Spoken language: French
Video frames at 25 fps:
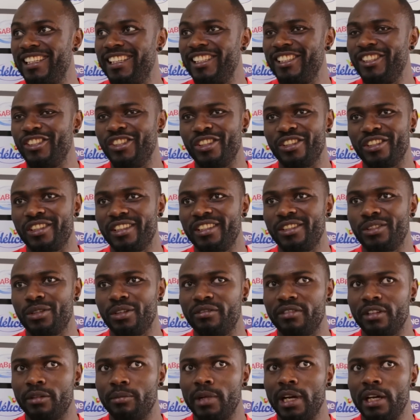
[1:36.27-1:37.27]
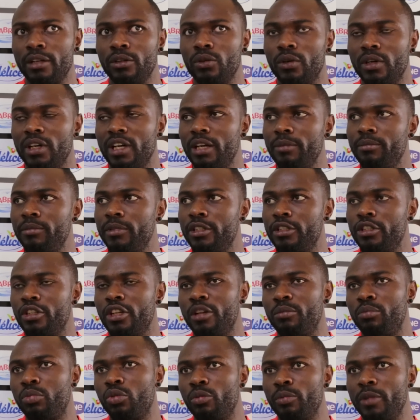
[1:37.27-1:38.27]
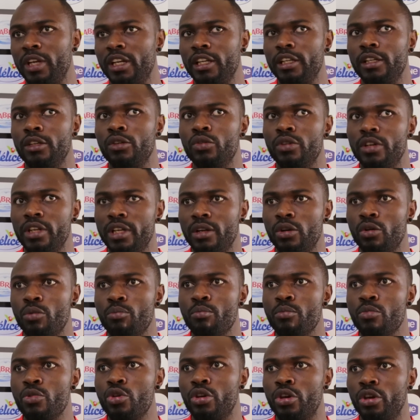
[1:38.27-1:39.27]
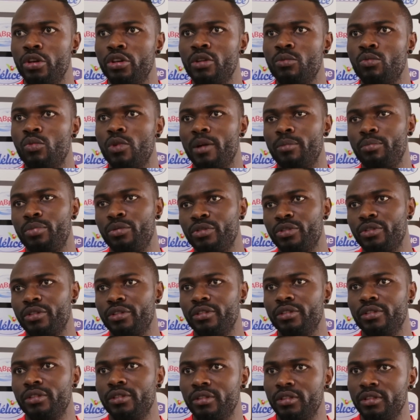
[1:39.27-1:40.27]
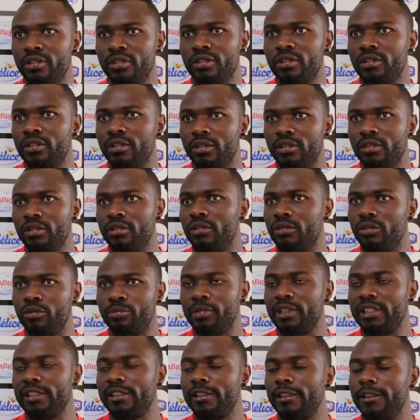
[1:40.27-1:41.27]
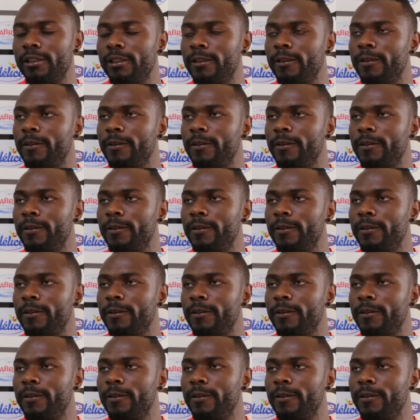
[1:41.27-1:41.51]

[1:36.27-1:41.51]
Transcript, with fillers: donc ils sont vraiment adorables et je leur promets de donner le meilleur de moi plus que le passé.